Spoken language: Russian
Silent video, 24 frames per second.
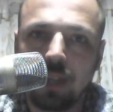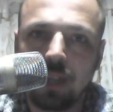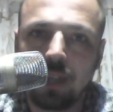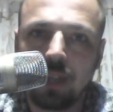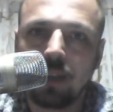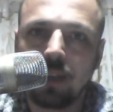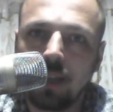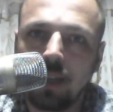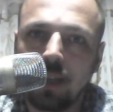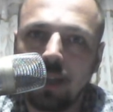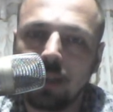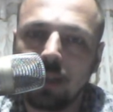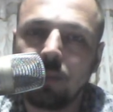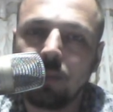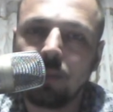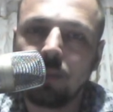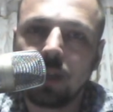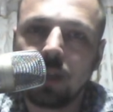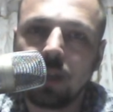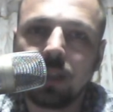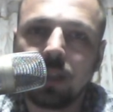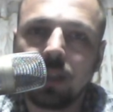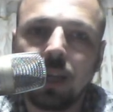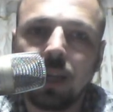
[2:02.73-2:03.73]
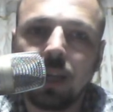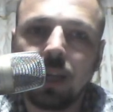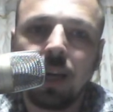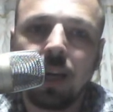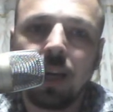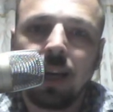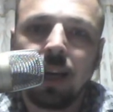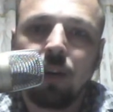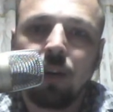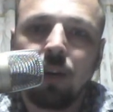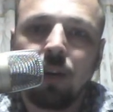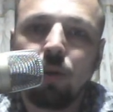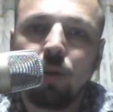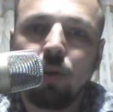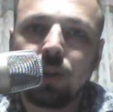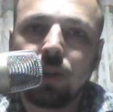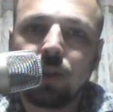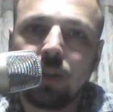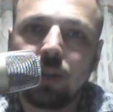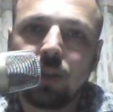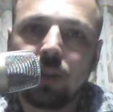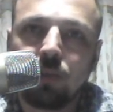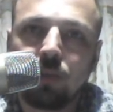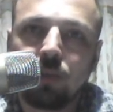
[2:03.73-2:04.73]
на этом рынке
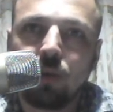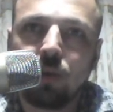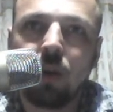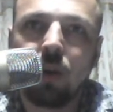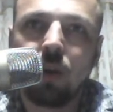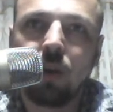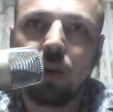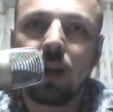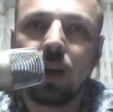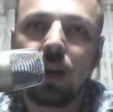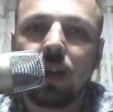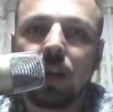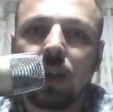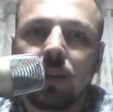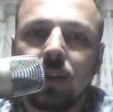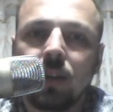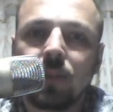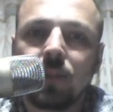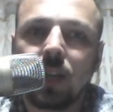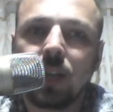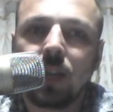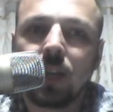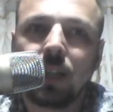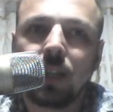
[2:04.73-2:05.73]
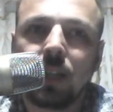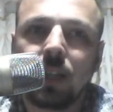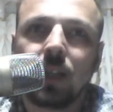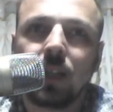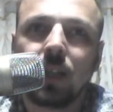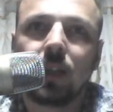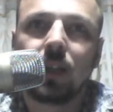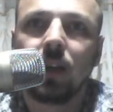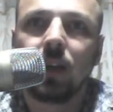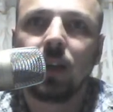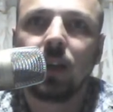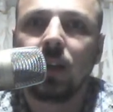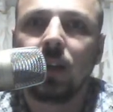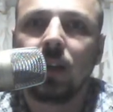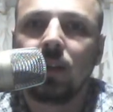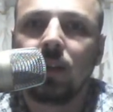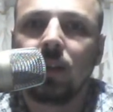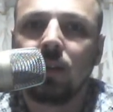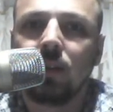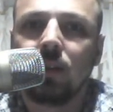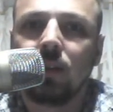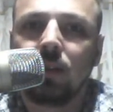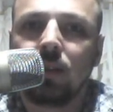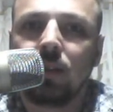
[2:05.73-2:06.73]
очень много всяких
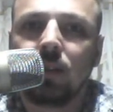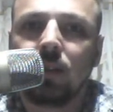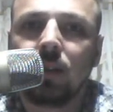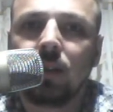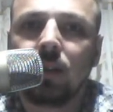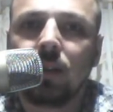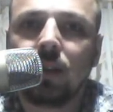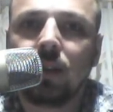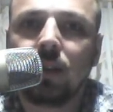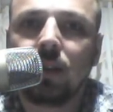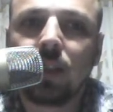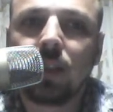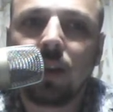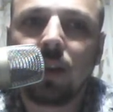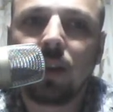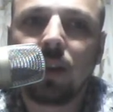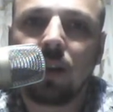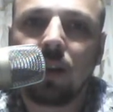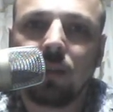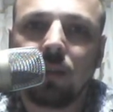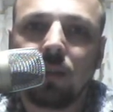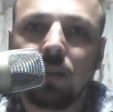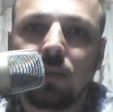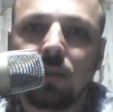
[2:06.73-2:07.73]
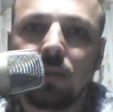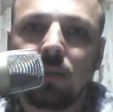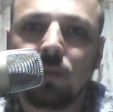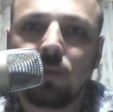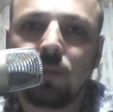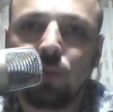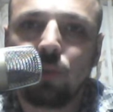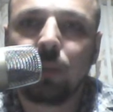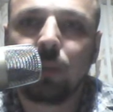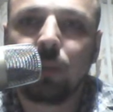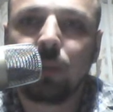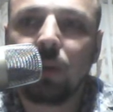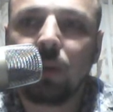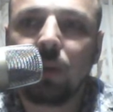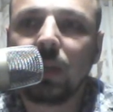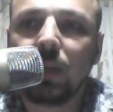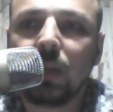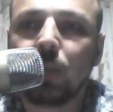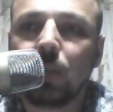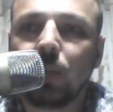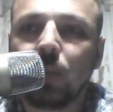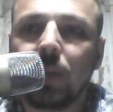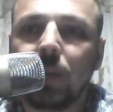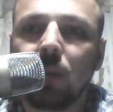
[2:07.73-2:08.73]
э, кидал. Будем
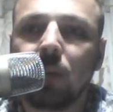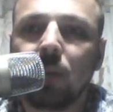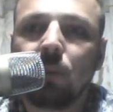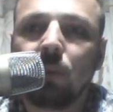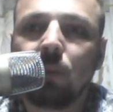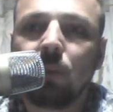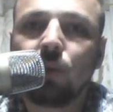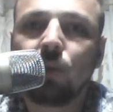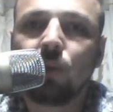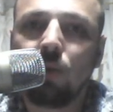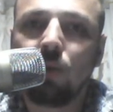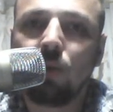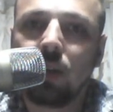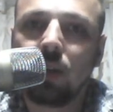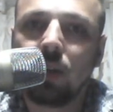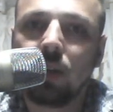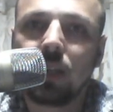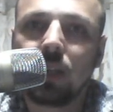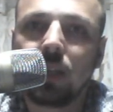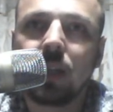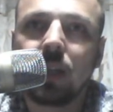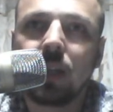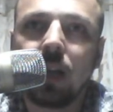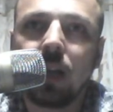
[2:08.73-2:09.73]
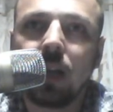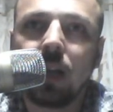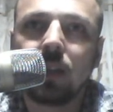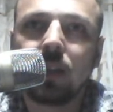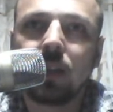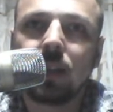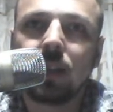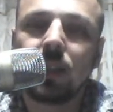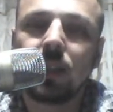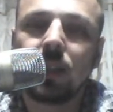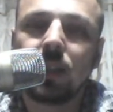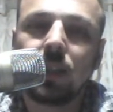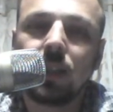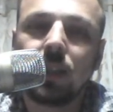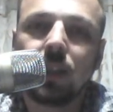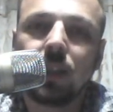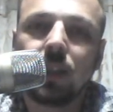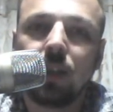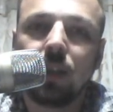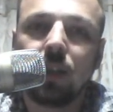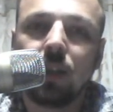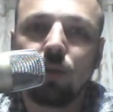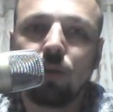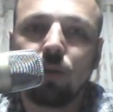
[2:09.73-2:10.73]
говорить прямо, много кидал и найти
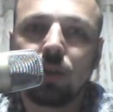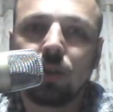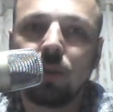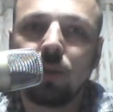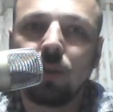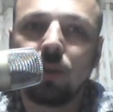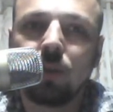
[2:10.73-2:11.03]
хорошего